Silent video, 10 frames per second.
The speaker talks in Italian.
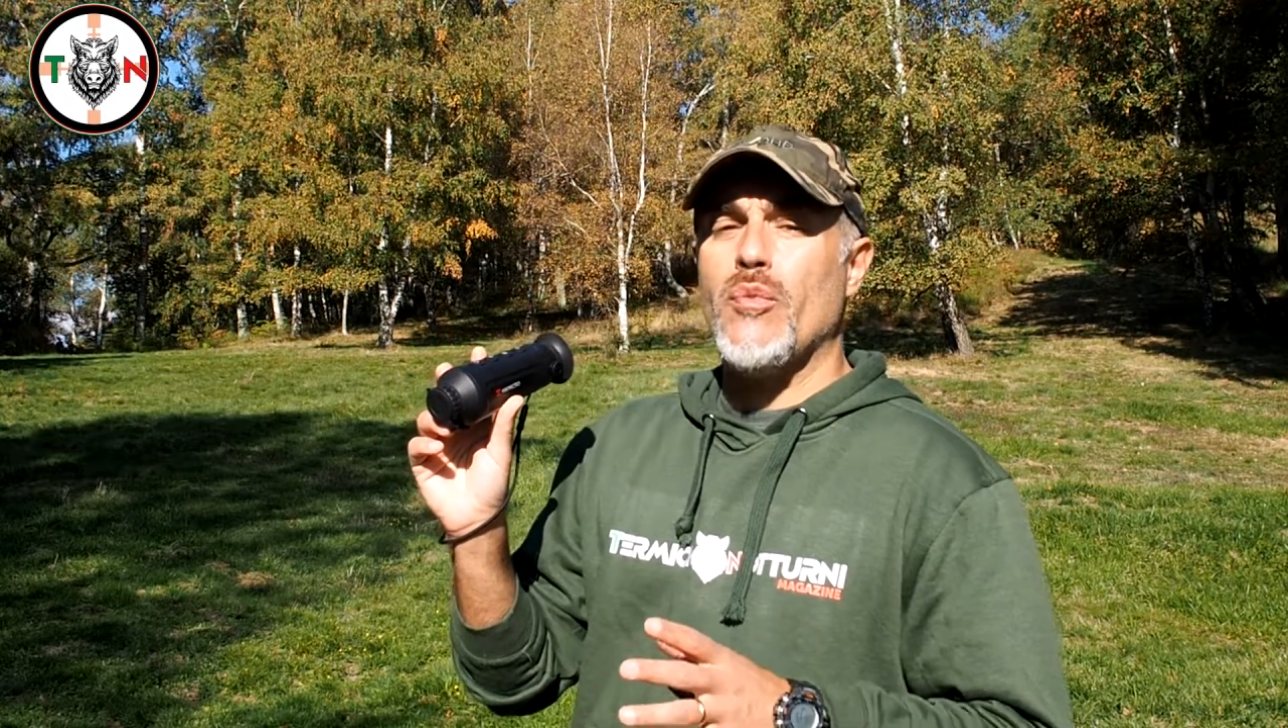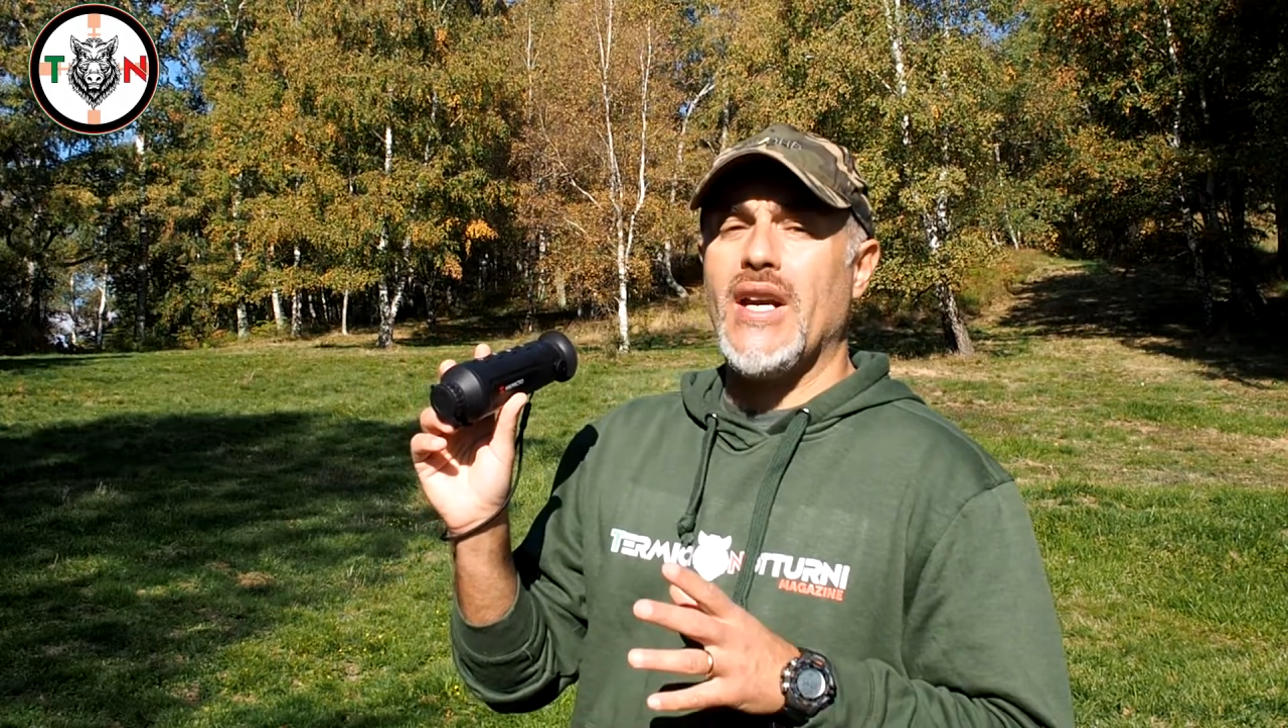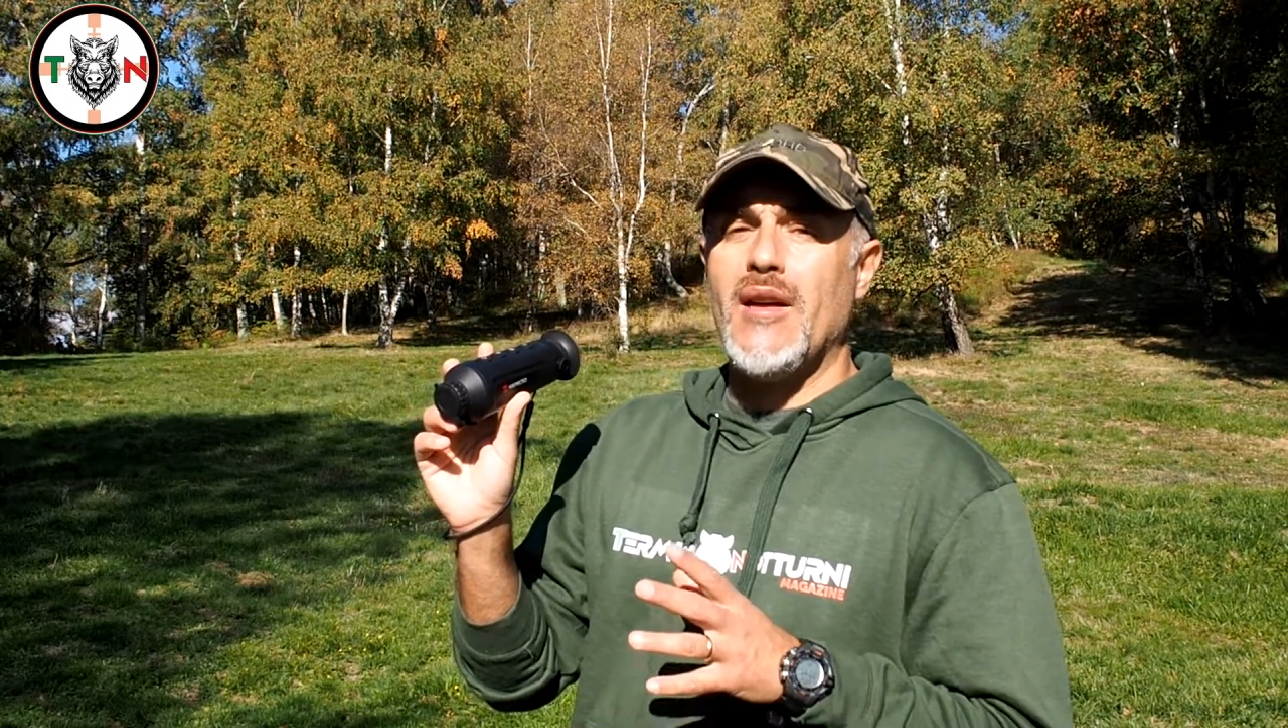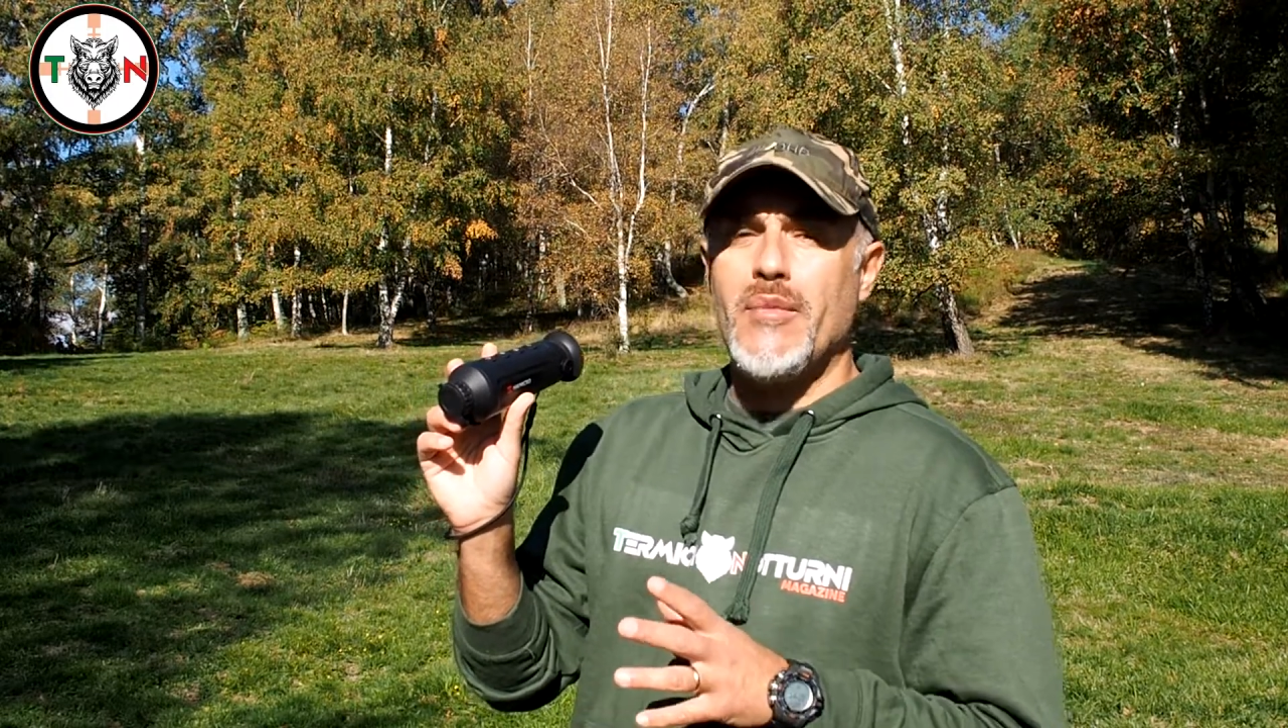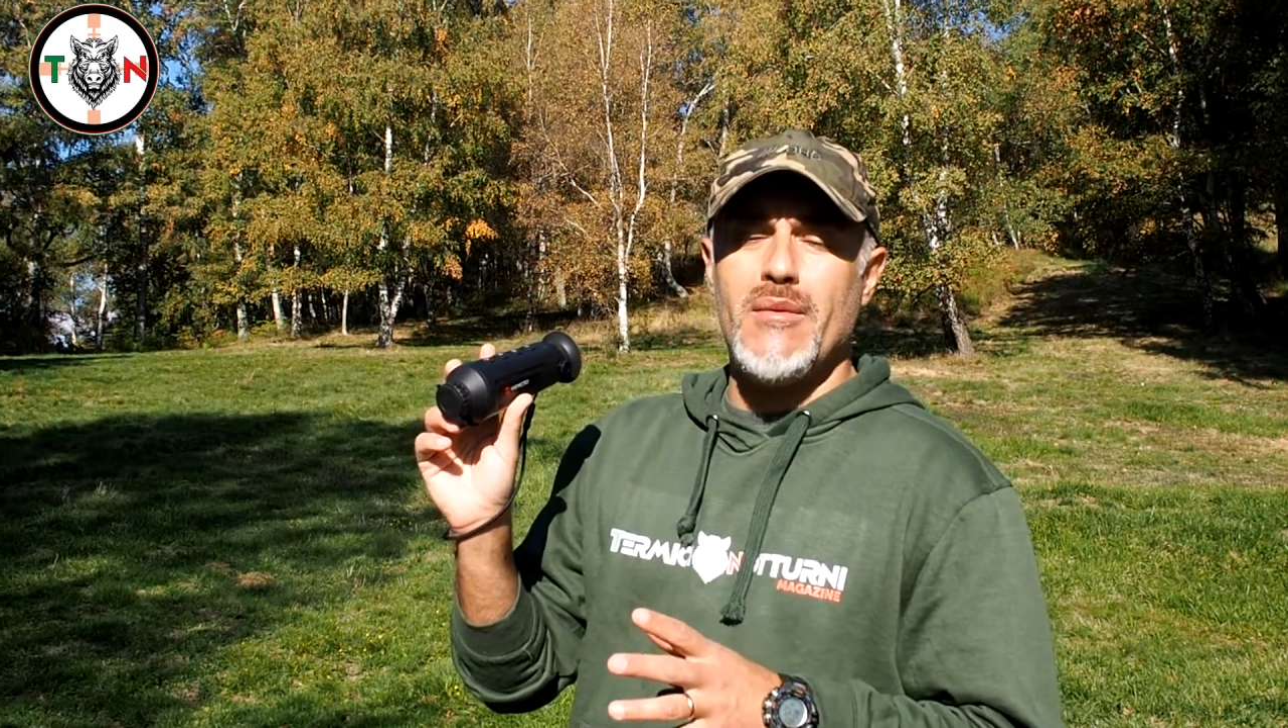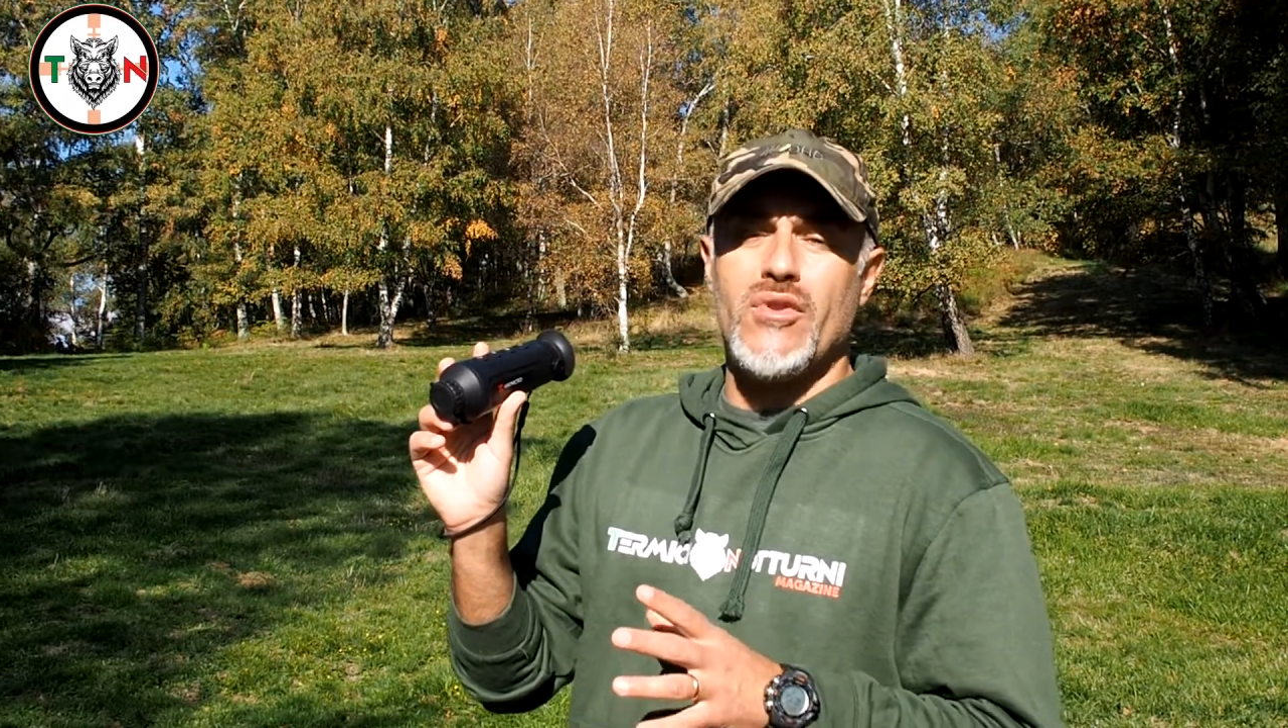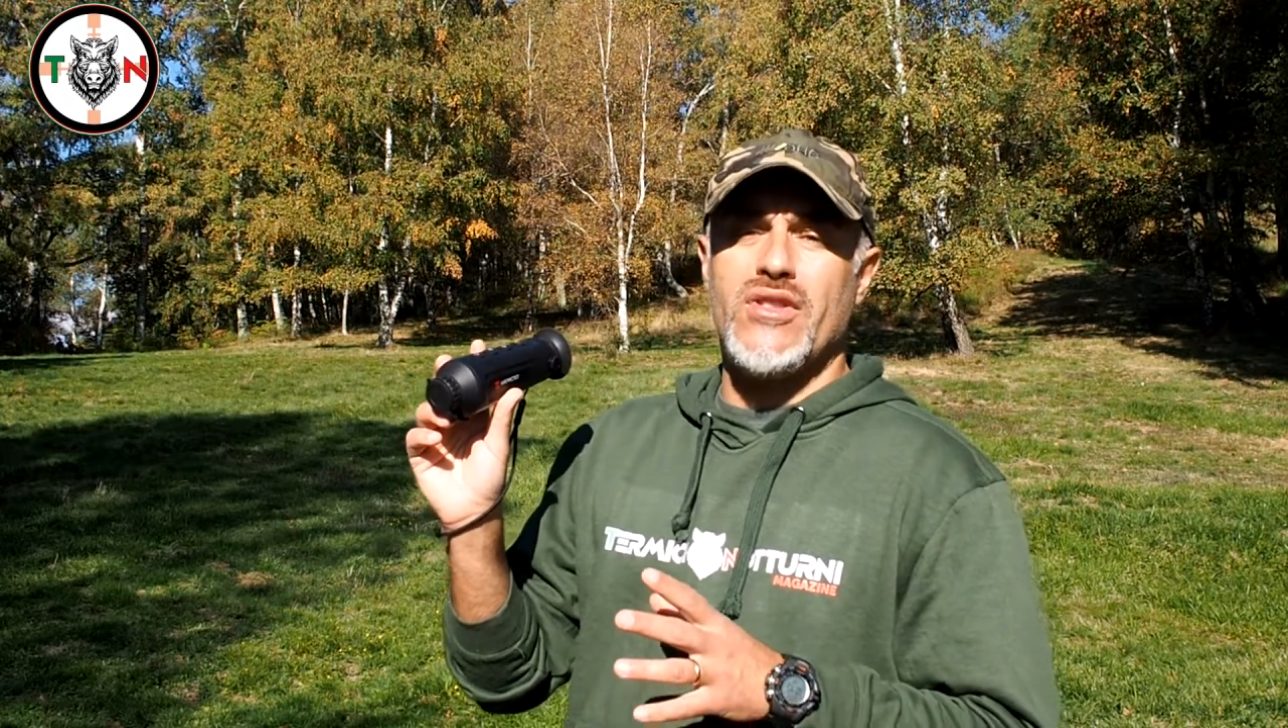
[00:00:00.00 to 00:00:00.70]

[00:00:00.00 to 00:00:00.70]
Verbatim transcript: per la prima